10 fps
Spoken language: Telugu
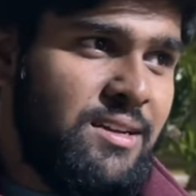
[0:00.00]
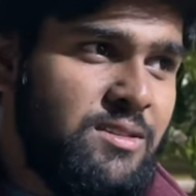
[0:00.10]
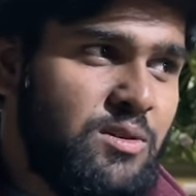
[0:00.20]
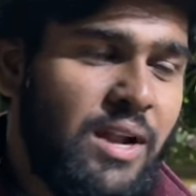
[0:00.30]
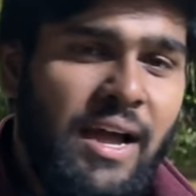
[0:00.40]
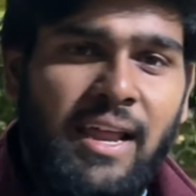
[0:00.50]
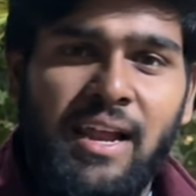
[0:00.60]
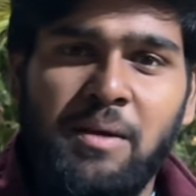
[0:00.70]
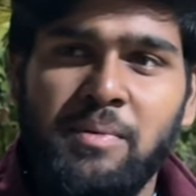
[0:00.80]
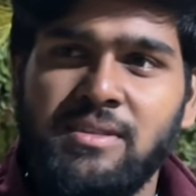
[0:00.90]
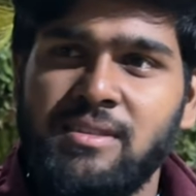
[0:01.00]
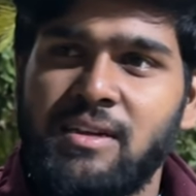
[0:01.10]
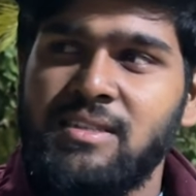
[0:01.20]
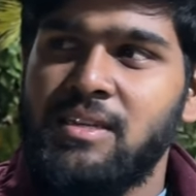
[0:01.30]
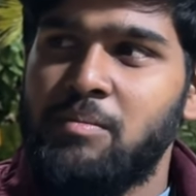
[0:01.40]
సో నాకు ఎలా అనిపించింది
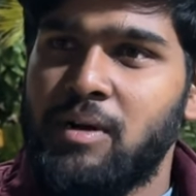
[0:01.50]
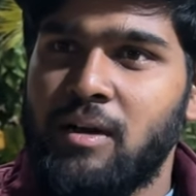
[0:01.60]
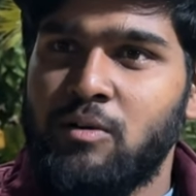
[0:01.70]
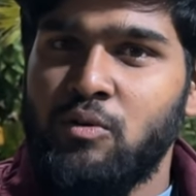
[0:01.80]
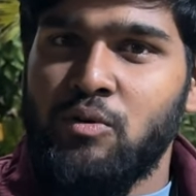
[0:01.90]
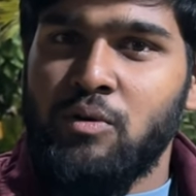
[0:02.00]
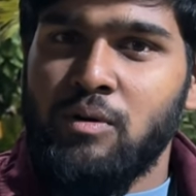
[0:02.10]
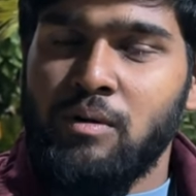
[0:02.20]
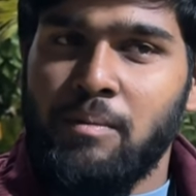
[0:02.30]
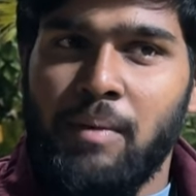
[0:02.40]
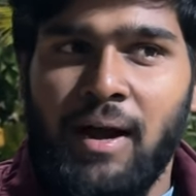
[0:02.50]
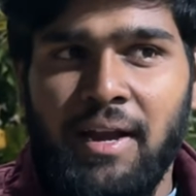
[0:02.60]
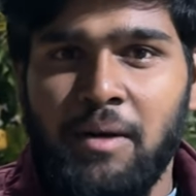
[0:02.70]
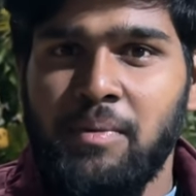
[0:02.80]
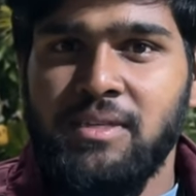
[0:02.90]
అంటే సినిమా నాకు బాగానే
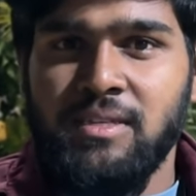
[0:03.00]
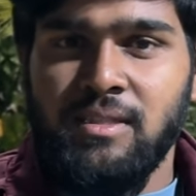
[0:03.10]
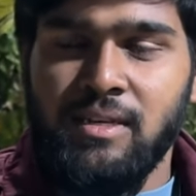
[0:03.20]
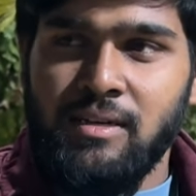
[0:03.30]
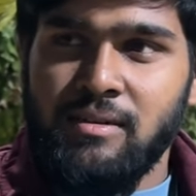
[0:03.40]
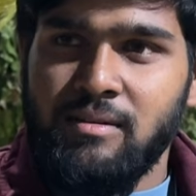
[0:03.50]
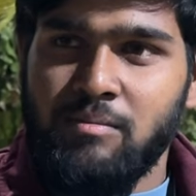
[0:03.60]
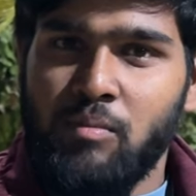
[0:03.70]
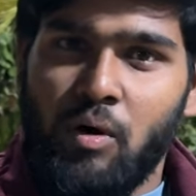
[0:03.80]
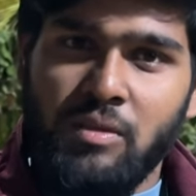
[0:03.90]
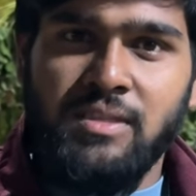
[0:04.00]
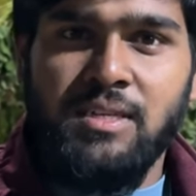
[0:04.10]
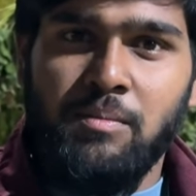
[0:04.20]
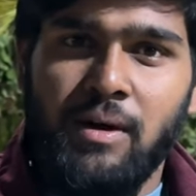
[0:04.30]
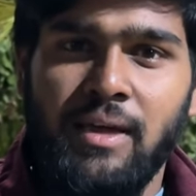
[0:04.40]
అనిపించింది బాగుంది
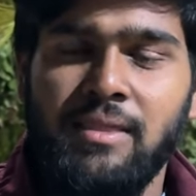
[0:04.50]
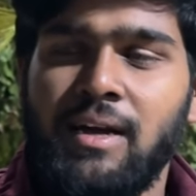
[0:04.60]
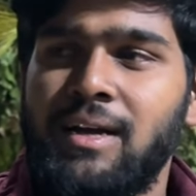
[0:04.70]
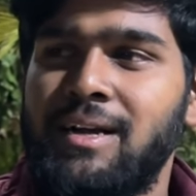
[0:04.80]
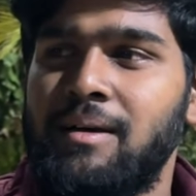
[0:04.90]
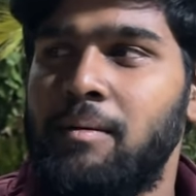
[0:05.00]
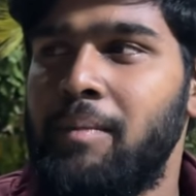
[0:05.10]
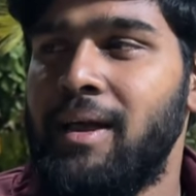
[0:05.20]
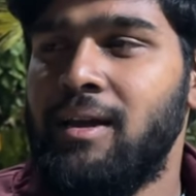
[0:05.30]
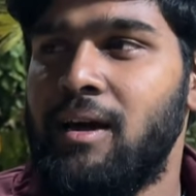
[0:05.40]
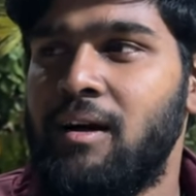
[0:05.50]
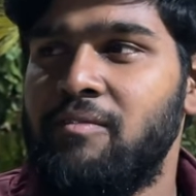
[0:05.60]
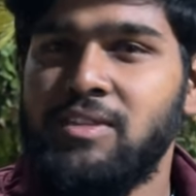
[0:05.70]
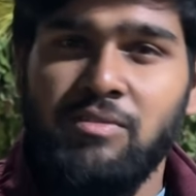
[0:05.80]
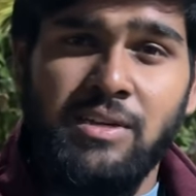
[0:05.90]
సినిమా ఎందుకంటే మెయిన్గా
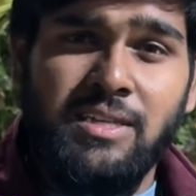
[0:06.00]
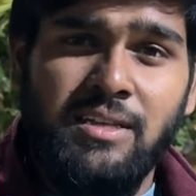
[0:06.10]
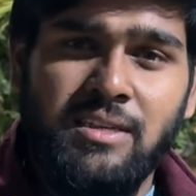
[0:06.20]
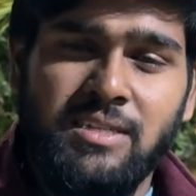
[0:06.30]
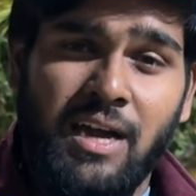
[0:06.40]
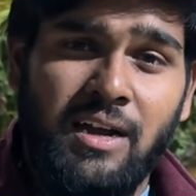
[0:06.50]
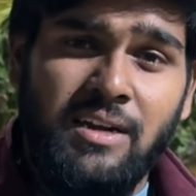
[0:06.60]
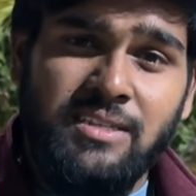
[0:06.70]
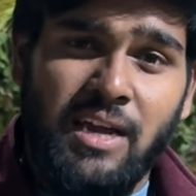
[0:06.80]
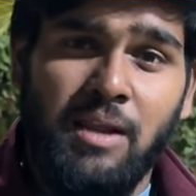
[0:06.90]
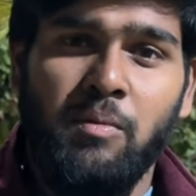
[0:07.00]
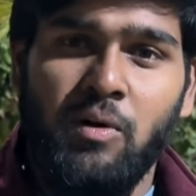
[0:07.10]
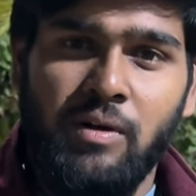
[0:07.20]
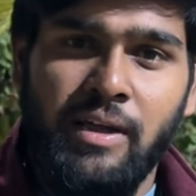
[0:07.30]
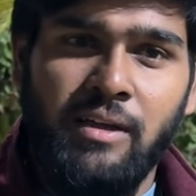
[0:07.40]
విజువల్స్ అయితే చాలా అంటే చాలా
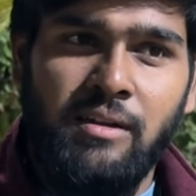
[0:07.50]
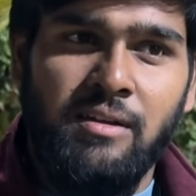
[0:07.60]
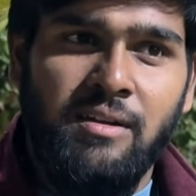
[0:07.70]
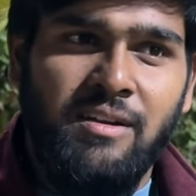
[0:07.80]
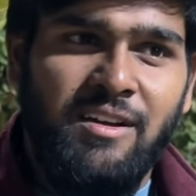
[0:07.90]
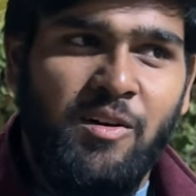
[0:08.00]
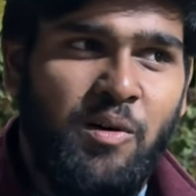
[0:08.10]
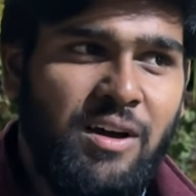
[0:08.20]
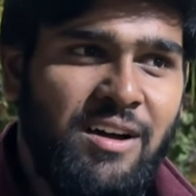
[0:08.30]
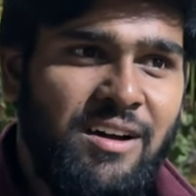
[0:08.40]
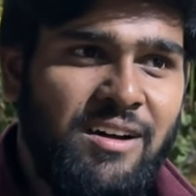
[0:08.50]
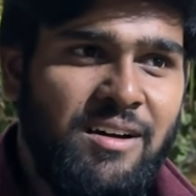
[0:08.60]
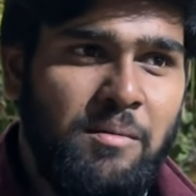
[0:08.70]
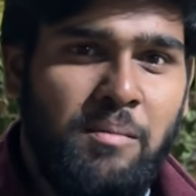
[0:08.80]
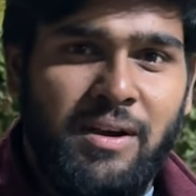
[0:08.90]
బాగున్నాయి ఒక
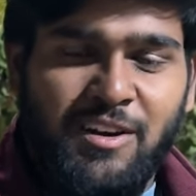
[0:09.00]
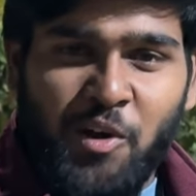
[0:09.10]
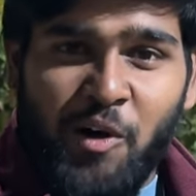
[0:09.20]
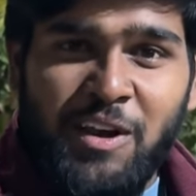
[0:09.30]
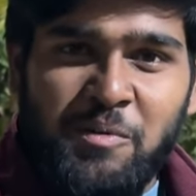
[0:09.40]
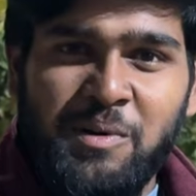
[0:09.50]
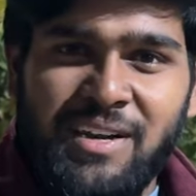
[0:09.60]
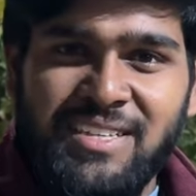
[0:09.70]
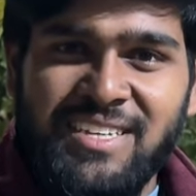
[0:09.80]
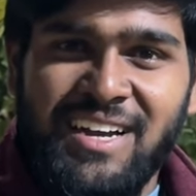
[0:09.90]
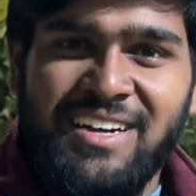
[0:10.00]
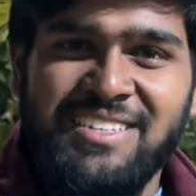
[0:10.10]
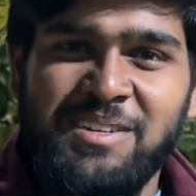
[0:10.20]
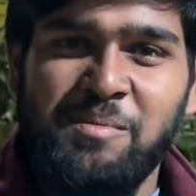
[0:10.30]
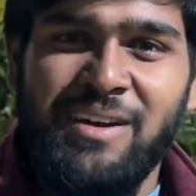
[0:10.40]
మన టాలీవుడ్ నుంచి ఇలాంటి
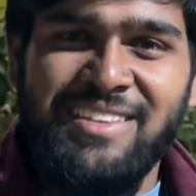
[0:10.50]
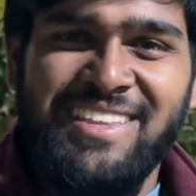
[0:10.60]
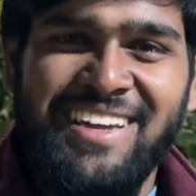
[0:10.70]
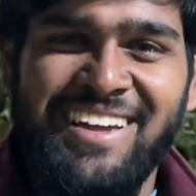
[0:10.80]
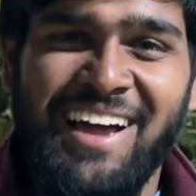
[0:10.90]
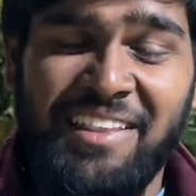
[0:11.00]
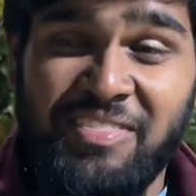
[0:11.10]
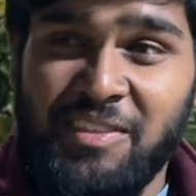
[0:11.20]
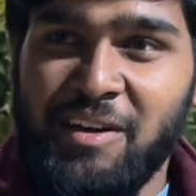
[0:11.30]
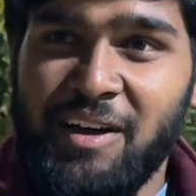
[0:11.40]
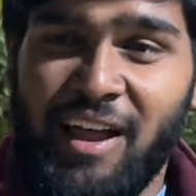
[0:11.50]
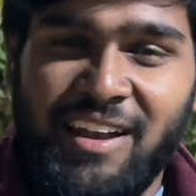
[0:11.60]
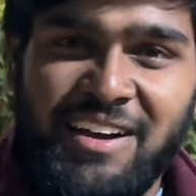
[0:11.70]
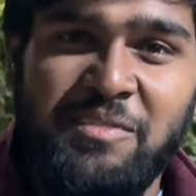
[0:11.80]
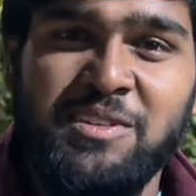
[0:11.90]
సినిమా అయితే అంత
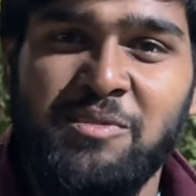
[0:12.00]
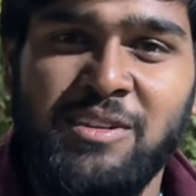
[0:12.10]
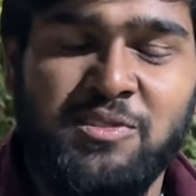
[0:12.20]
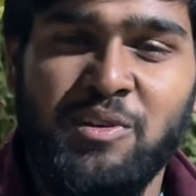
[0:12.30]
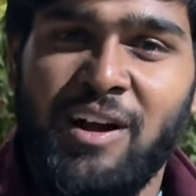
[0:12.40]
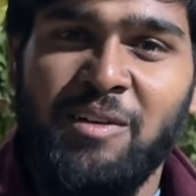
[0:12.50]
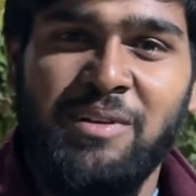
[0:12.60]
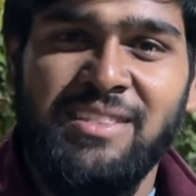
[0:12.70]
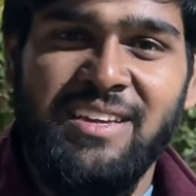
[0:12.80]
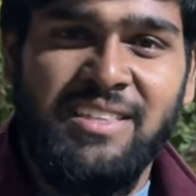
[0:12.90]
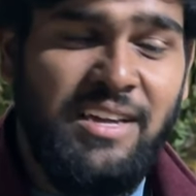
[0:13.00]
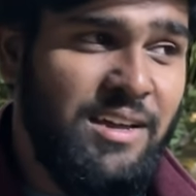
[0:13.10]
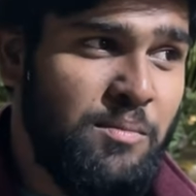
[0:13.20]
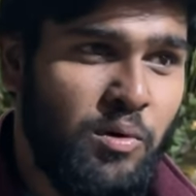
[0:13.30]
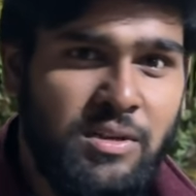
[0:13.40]
అలాంటి విజువల్స్తో రావడం అయితే ఇదే
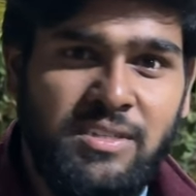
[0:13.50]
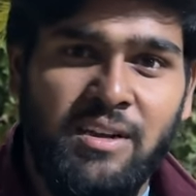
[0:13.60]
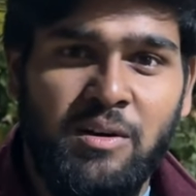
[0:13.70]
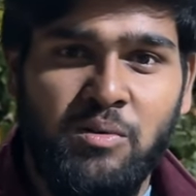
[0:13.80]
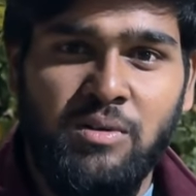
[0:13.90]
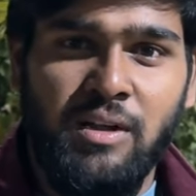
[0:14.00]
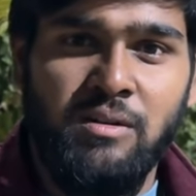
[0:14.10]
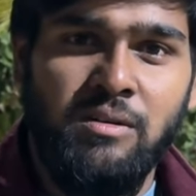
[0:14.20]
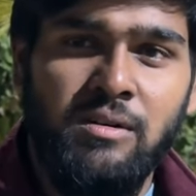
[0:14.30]
మొదటిసారి అనుకుంటాను